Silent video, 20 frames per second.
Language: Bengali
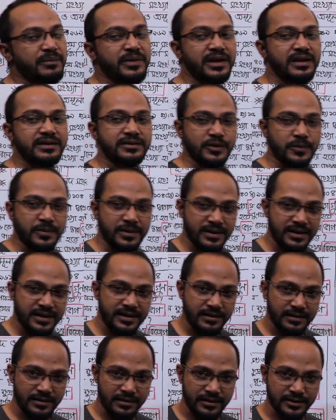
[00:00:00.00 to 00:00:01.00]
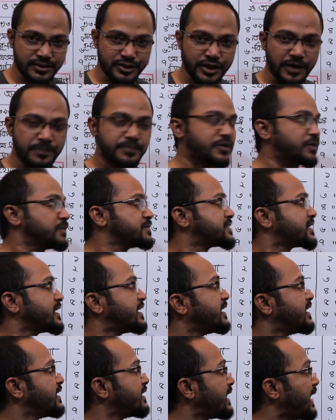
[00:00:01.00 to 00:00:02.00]
আমি তোমাদের সপ্তম
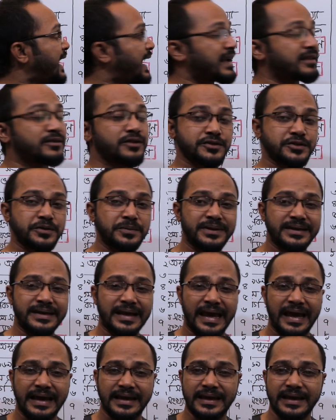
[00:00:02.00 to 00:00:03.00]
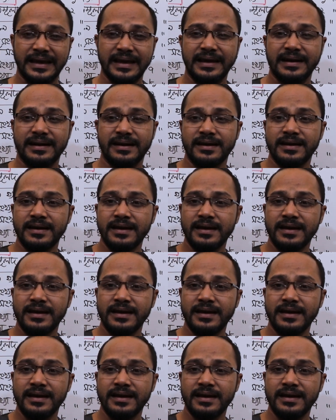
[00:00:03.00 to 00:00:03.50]
শ্রেণীর এক দশমিক একের